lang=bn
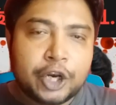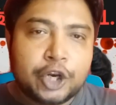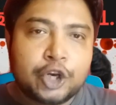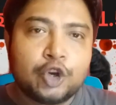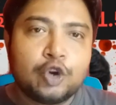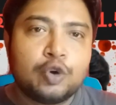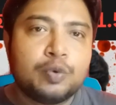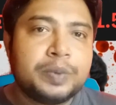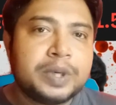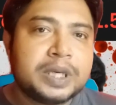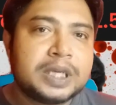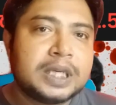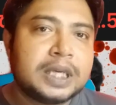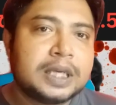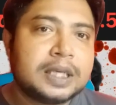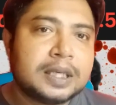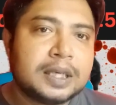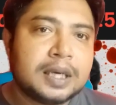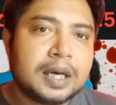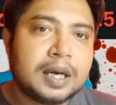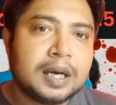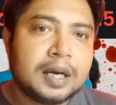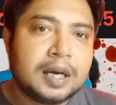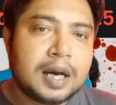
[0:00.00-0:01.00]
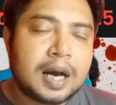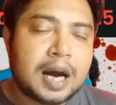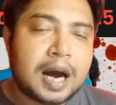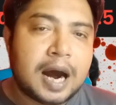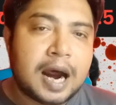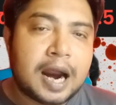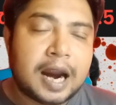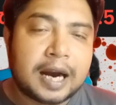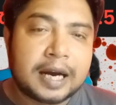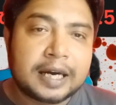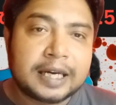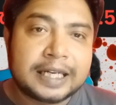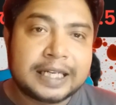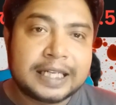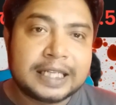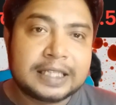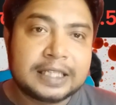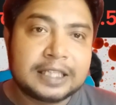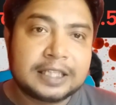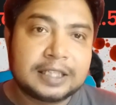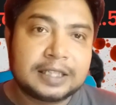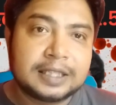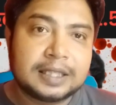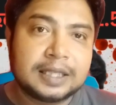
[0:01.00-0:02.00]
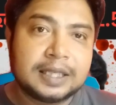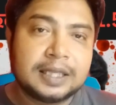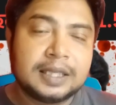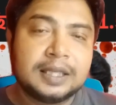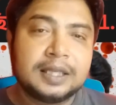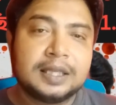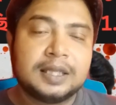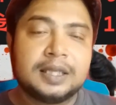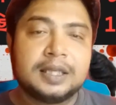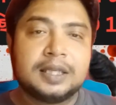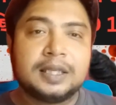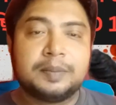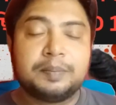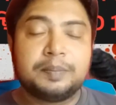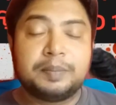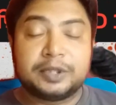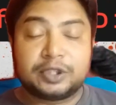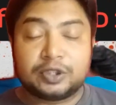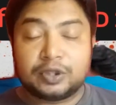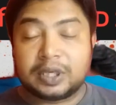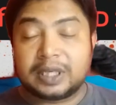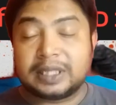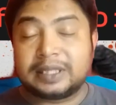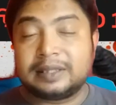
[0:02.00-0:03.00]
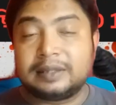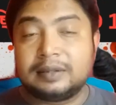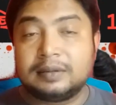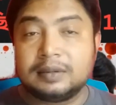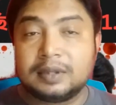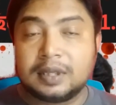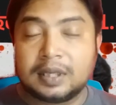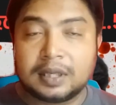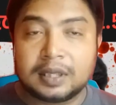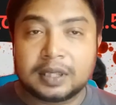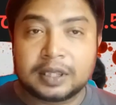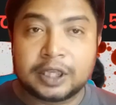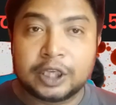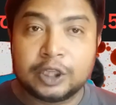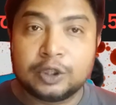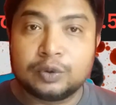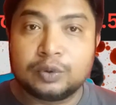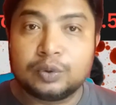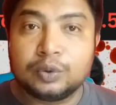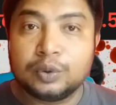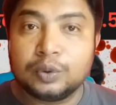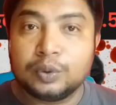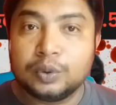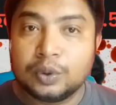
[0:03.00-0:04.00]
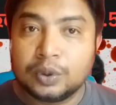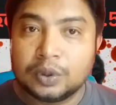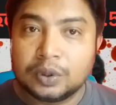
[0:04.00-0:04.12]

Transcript: রিউমেটিক হার্ট ডিজিজে সরি কিন্তু